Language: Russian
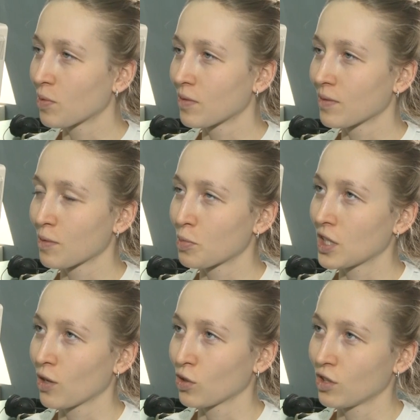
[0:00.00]
бы
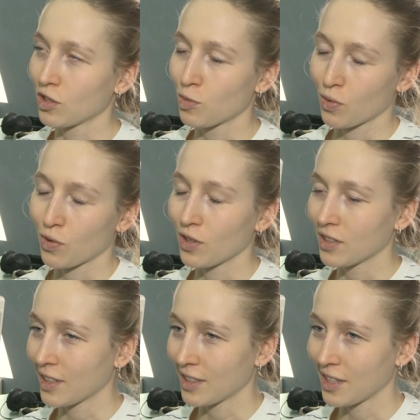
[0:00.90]
вообще очень
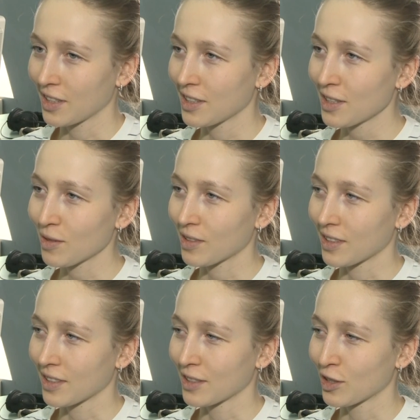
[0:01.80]
спокойно
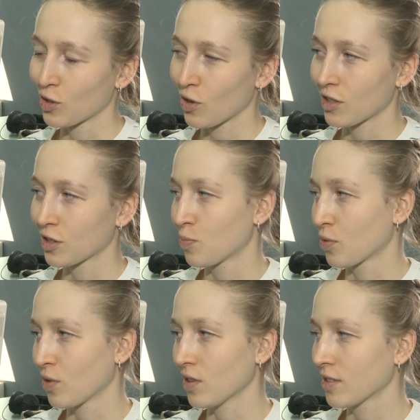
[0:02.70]
отреагировала, настолько
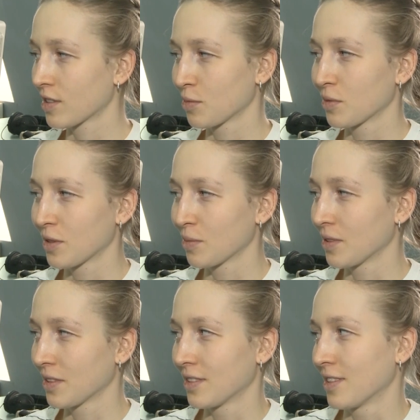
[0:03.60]
спокойно, как будто бы
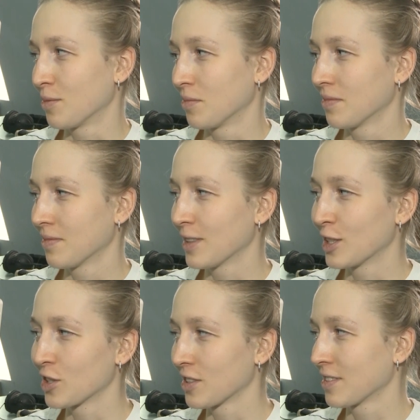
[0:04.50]
это там
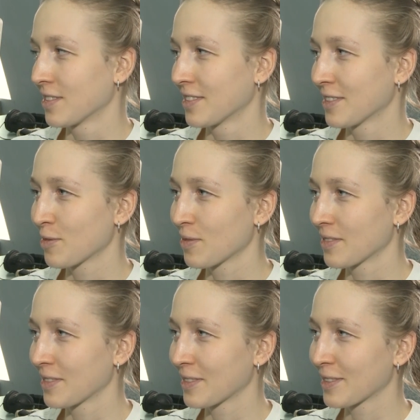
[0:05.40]
даже
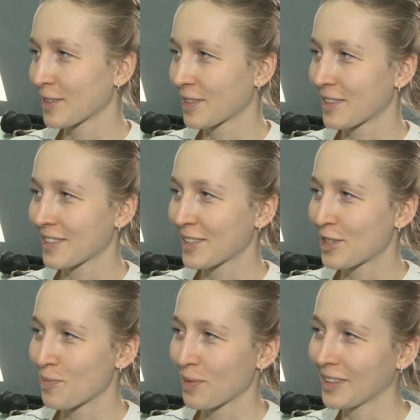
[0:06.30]
э,
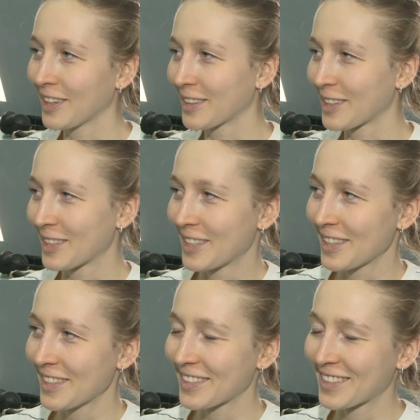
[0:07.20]
чемпионат
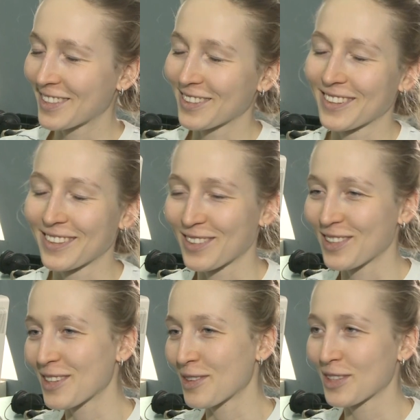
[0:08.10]
России, что-то
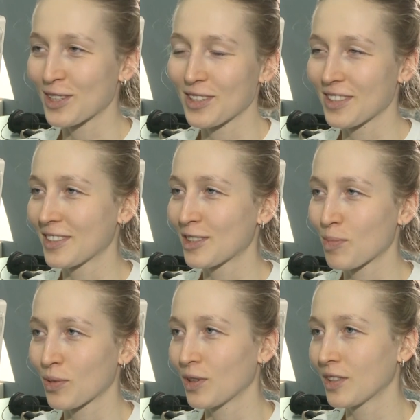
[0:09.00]
такое, очень
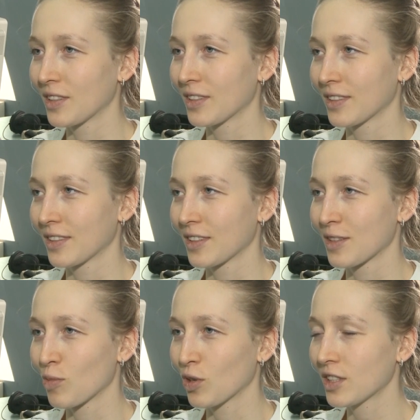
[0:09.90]

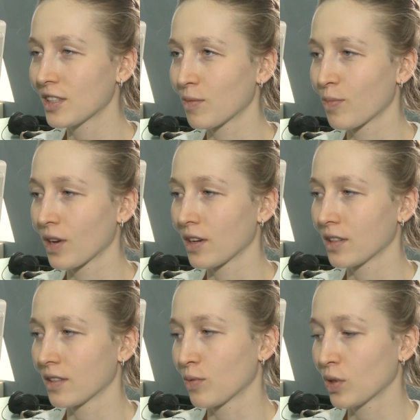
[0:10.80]
спокойные эмоции
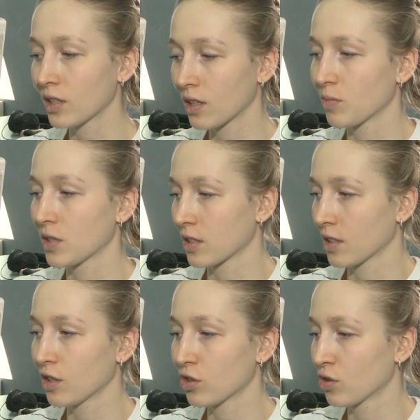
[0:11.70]
были. Вот она мне
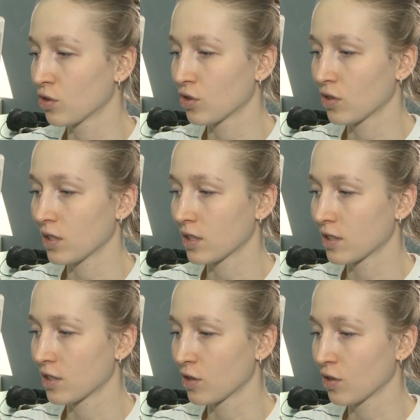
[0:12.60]
сказала, что еще не
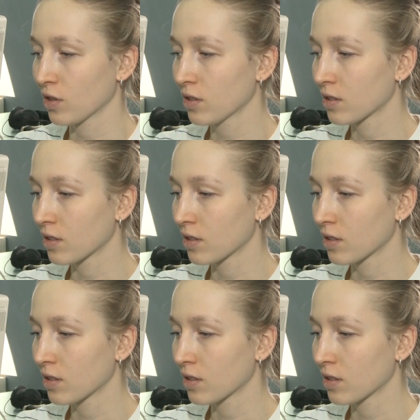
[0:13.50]
осознает